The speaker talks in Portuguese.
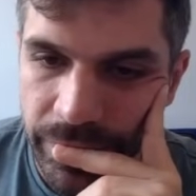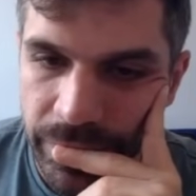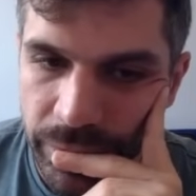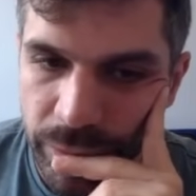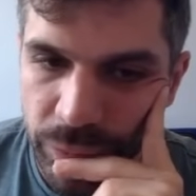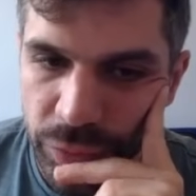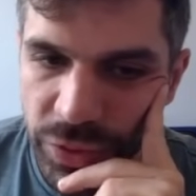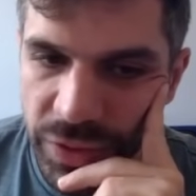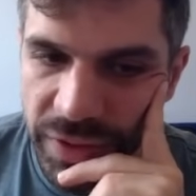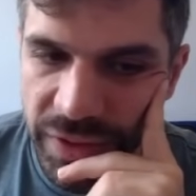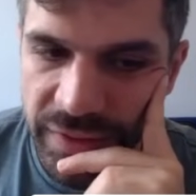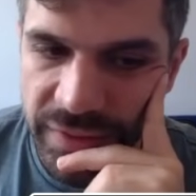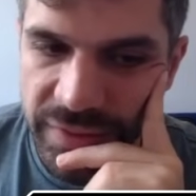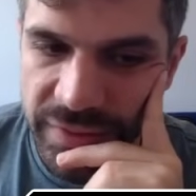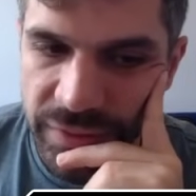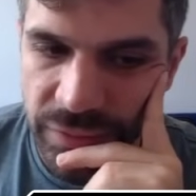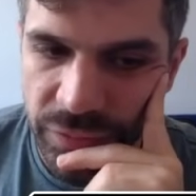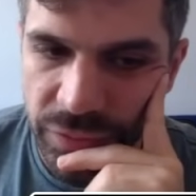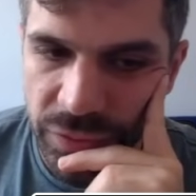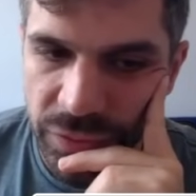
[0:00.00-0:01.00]
Porque aí se
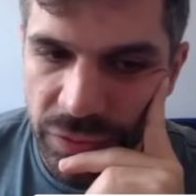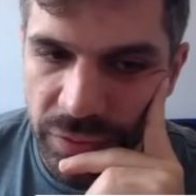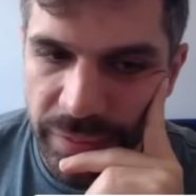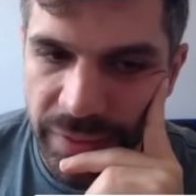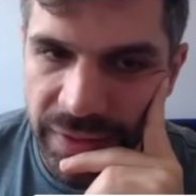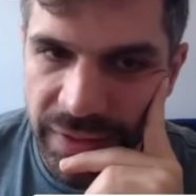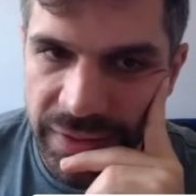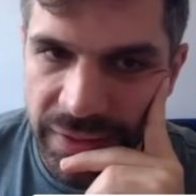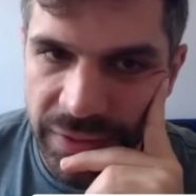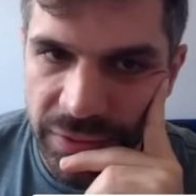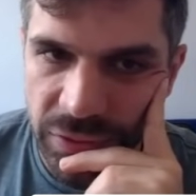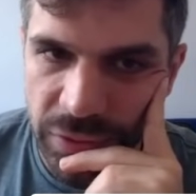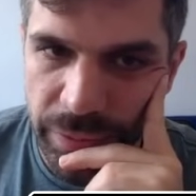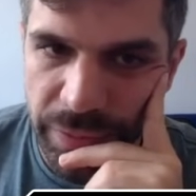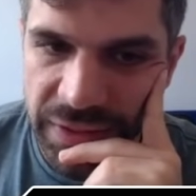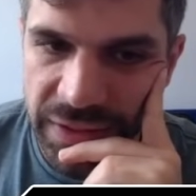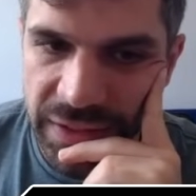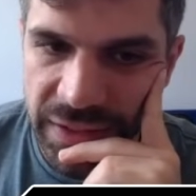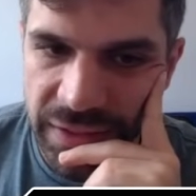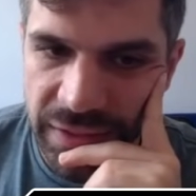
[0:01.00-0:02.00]
eu for tomar aqui, eu tô
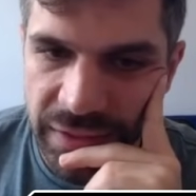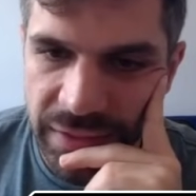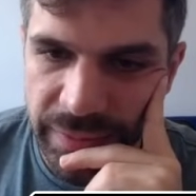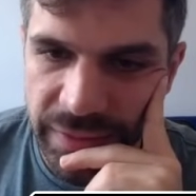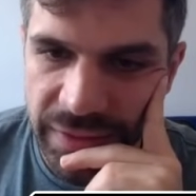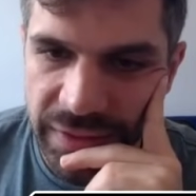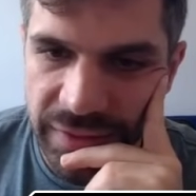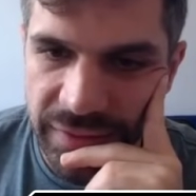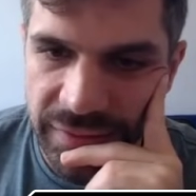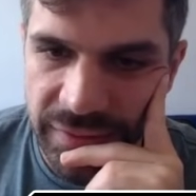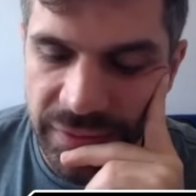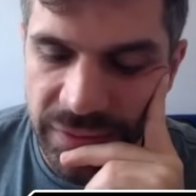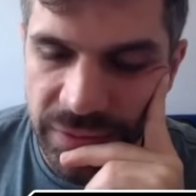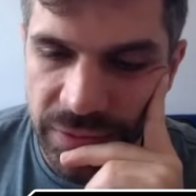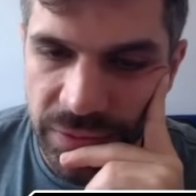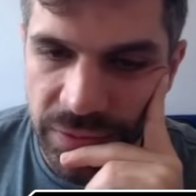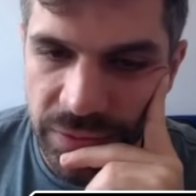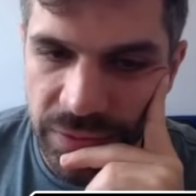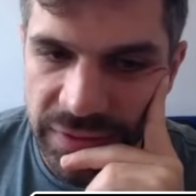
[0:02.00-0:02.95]
perdendo a dama em D5.